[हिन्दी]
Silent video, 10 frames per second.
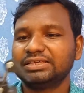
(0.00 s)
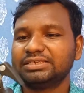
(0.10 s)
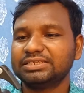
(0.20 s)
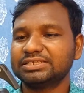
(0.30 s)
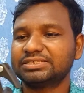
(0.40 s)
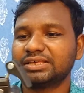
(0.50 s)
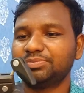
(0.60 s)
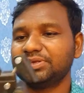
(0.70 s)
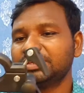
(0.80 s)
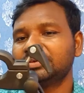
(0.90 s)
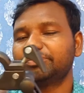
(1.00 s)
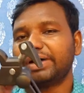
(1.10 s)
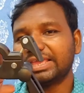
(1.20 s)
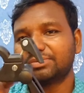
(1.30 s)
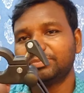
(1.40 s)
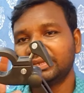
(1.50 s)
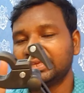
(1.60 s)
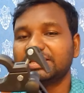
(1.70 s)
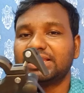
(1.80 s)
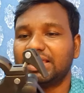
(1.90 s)
ये सभी बाइक में
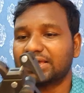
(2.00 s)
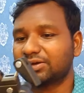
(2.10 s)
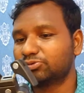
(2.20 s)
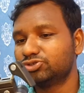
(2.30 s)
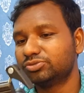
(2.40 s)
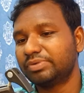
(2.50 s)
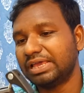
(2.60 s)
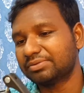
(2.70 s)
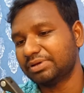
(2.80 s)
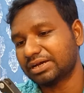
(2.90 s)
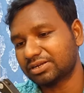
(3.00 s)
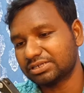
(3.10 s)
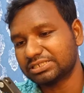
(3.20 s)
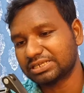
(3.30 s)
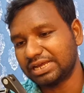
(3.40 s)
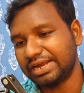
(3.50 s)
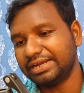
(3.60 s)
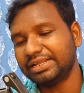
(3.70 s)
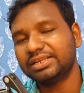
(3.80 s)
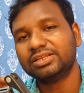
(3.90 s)
नहीं लाएगा कुछ बाइक में अगर इसका
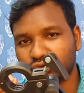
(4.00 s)
हैंडल